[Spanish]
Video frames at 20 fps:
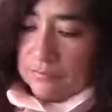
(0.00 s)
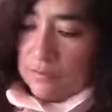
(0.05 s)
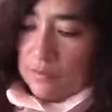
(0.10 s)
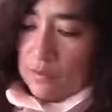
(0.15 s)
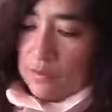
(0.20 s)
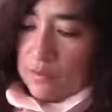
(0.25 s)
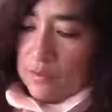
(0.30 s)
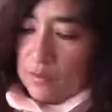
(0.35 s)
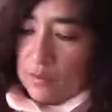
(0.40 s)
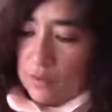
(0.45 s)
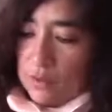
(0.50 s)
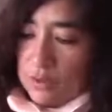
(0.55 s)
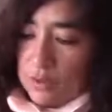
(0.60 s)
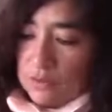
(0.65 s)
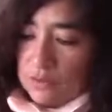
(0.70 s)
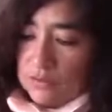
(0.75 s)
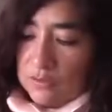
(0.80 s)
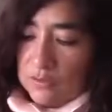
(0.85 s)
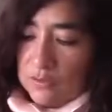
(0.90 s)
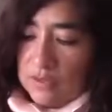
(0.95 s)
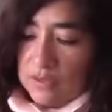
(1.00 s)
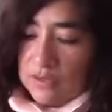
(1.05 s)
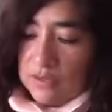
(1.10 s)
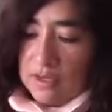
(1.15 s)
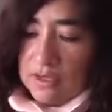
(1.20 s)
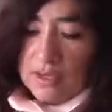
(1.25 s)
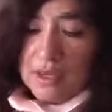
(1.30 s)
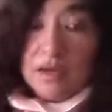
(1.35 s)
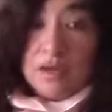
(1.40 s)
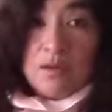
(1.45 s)
con muy bonitos
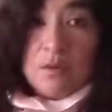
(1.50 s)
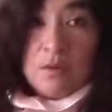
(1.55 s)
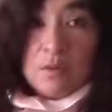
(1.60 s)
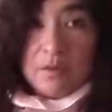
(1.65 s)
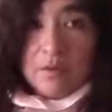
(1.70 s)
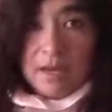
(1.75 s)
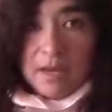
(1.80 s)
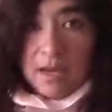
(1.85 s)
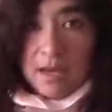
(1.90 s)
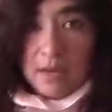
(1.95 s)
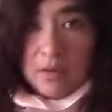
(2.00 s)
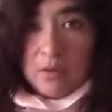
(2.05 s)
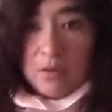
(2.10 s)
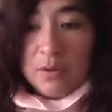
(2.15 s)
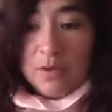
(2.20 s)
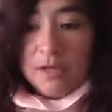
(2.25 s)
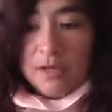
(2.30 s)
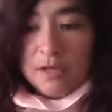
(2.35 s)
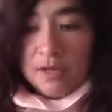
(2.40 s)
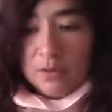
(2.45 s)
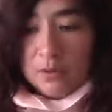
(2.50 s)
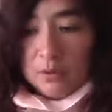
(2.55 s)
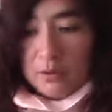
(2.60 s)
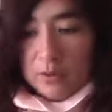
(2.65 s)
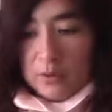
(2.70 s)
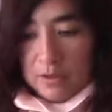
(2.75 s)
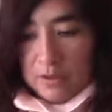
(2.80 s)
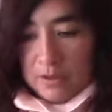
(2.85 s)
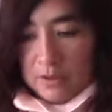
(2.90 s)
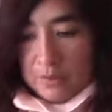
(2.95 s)
detalles que lo he empleado en la
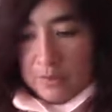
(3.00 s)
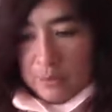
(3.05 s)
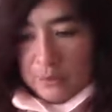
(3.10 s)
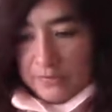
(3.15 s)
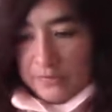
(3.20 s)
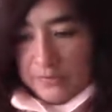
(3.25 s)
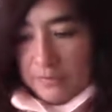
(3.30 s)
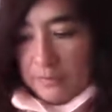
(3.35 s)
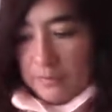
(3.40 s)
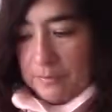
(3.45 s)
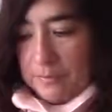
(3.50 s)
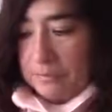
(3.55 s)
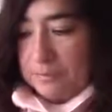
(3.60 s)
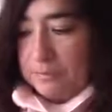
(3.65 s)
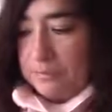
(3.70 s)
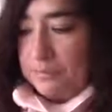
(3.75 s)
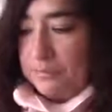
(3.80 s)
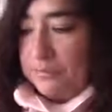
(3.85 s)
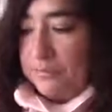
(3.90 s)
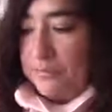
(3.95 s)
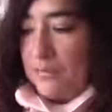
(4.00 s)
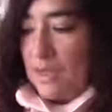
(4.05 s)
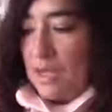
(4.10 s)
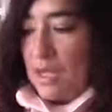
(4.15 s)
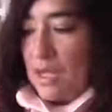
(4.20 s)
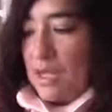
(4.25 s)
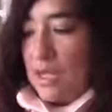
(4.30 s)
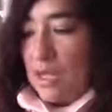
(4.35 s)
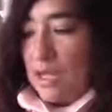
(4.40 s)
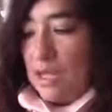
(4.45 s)
corona de muestra.
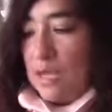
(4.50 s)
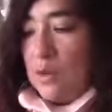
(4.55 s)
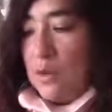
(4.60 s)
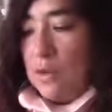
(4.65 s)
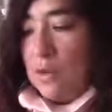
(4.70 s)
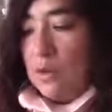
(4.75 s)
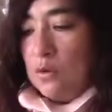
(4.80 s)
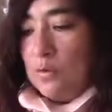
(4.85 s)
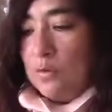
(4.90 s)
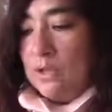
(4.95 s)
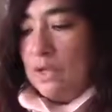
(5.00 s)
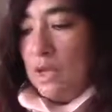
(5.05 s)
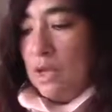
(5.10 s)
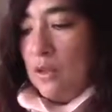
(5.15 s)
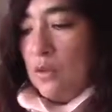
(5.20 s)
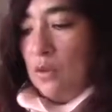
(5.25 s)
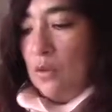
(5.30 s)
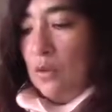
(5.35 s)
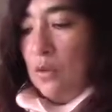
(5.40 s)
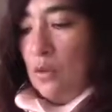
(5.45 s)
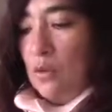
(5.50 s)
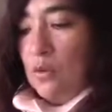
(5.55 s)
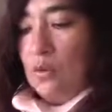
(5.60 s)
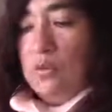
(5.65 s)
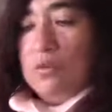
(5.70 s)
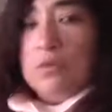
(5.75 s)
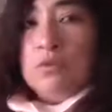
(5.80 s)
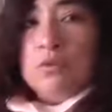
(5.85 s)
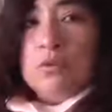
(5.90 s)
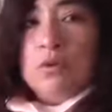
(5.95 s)
Y lo he combinado con
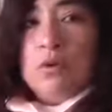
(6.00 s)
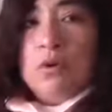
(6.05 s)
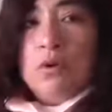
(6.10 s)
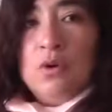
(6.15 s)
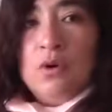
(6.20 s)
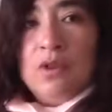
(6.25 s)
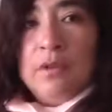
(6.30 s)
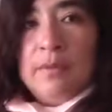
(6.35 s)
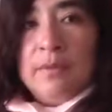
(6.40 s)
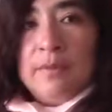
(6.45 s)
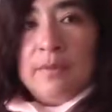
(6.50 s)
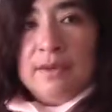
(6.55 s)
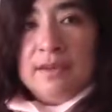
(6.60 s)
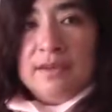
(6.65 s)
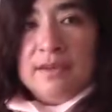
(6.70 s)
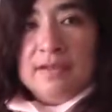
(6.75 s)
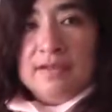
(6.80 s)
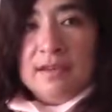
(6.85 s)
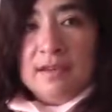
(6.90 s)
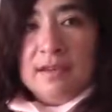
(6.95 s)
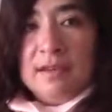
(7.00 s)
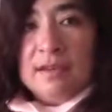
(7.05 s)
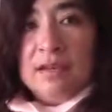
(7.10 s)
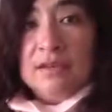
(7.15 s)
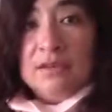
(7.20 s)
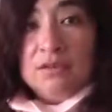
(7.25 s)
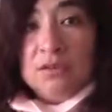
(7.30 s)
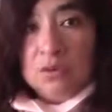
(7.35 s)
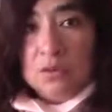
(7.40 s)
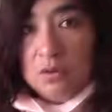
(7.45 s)
un color de papel de
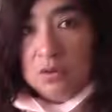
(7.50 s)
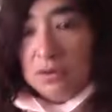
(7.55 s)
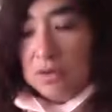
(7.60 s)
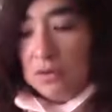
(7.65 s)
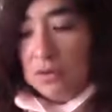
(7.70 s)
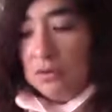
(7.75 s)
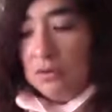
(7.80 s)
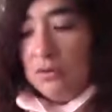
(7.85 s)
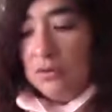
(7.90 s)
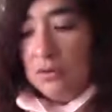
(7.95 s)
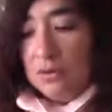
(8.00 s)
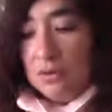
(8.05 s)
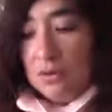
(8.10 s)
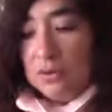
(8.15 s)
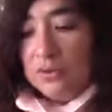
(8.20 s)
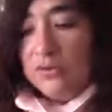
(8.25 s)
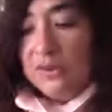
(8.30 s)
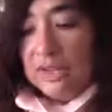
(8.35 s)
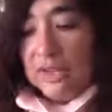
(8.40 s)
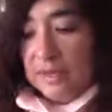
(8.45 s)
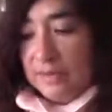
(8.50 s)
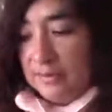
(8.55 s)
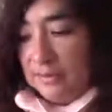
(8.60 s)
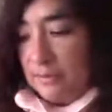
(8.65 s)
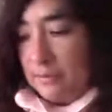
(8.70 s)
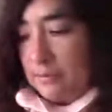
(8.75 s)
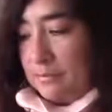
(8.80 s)
seda sólido color celeste.